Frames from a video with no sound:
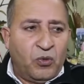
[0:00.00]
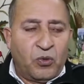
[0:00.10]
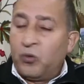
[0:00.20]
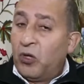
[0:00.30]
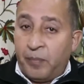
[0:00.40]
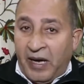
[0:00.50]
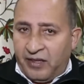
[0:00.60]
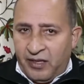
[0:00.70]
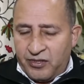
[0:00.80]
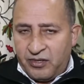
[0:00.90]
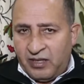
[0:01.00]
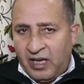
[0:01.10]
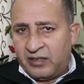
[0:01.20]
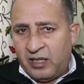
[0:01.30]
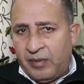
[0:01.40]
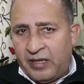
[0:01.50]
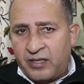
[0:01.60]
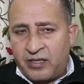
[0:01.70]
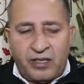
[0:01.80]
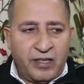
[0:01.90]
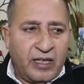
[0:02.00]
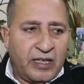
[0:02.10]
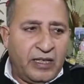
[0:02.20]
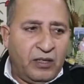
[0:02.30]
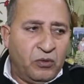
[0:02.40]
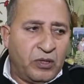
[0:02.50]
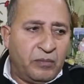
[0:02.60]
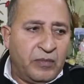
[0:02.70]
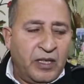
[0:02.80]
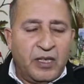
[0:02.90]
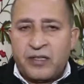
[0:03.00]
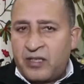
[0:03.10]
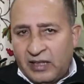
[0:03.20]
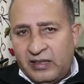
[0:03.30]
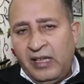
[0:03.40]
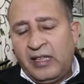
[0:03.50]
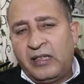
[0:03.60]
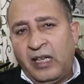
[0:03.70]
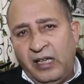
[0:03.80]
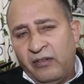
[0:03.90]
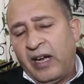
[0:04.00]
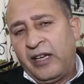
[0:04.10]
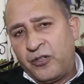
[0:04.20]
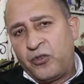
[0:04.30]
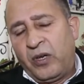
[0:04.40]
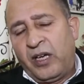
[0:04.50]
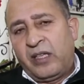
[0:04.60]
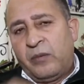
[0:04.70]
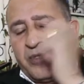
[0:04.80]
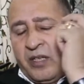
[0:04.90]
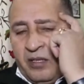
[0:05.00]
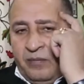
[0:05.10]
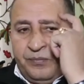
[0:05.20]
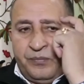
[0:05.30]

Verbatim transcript: और कोई पैकेज राहत का पैकेज नहीं दिया गया और हम चाहते हैं कि दिल्ली वाले जो है कम से कम